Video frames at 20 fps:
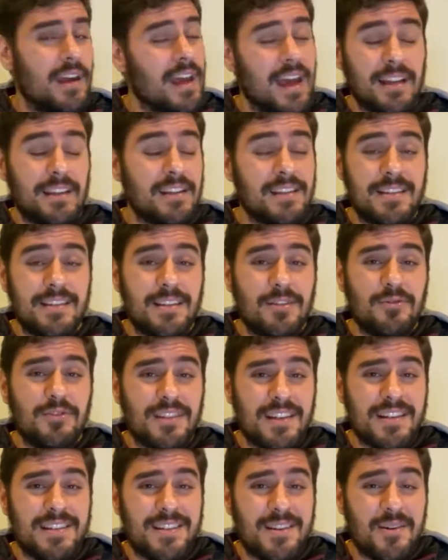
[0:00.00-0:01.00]
a decisão do
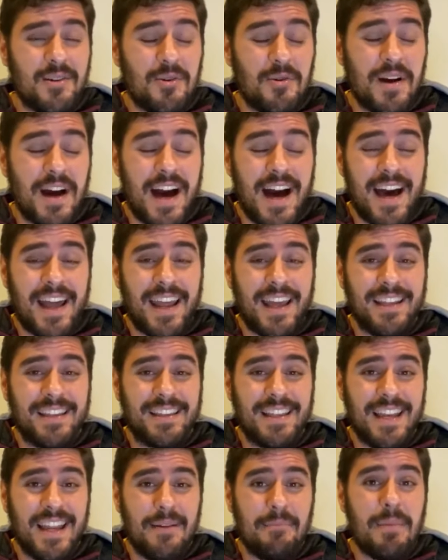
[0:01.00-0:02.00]
terceiro lugar é
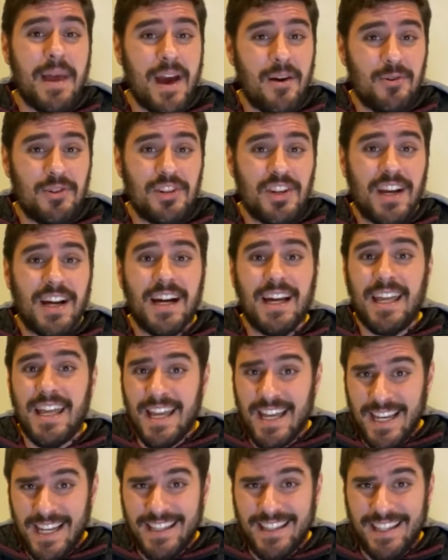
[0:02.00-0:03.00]
entre Bélgica e
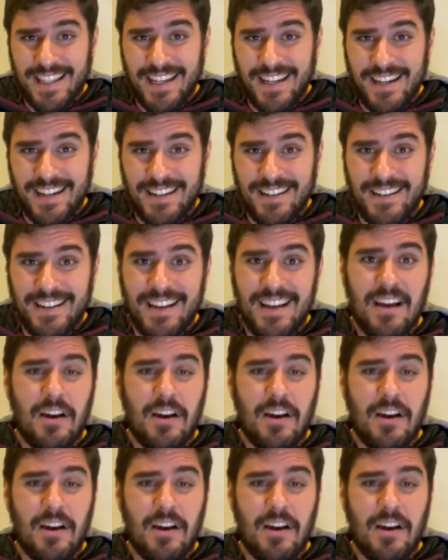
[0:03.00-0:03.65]
Inglaterra.